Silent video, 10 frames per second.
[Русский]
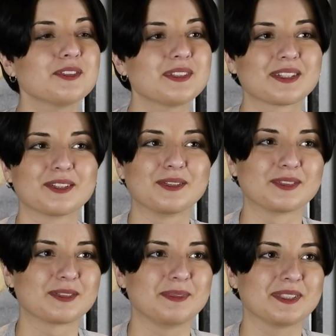Вот
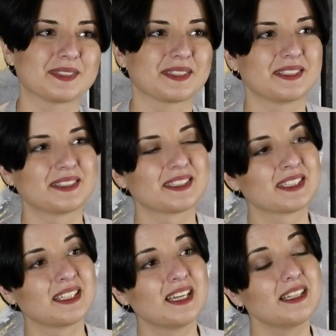такой вот список.
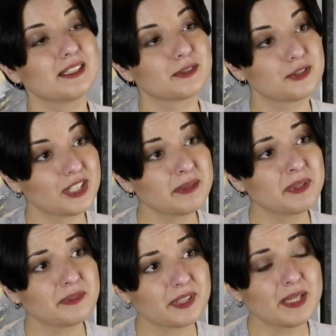
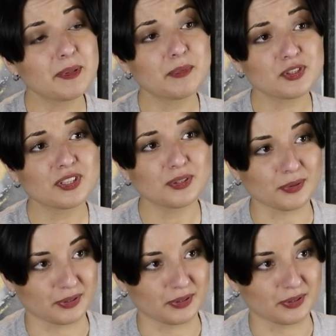Изучать мейнфреймы можно